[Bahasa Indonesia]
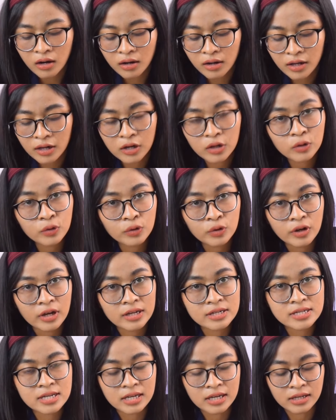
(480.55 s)
Lalu
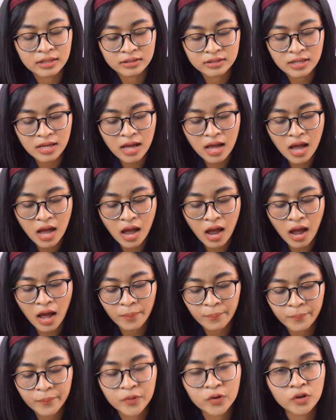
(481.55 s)
ada kata
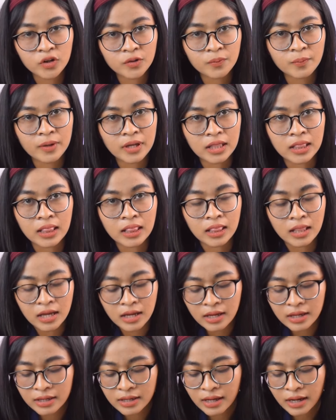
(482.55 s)
abnormal
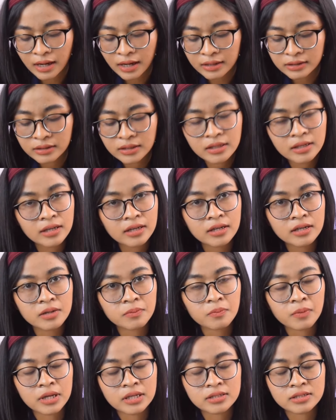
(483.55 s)
yang artinya di
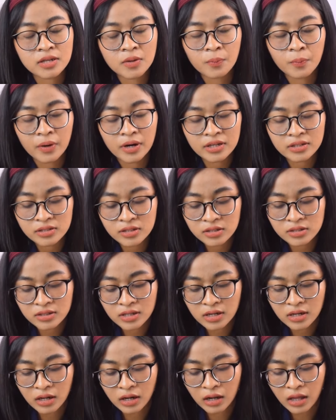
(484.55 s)
bahasa Prancis
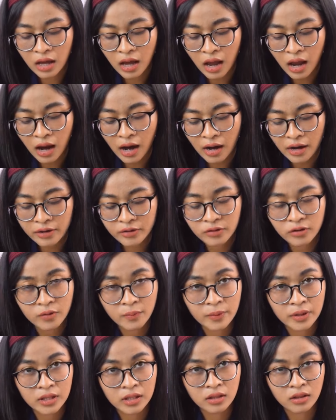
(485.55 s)
adalah
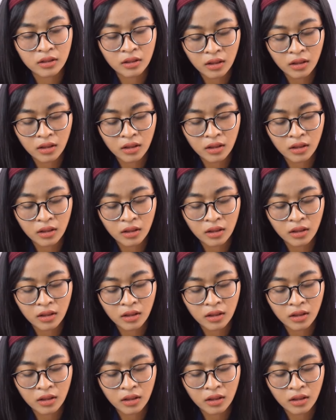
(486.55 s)
anormal.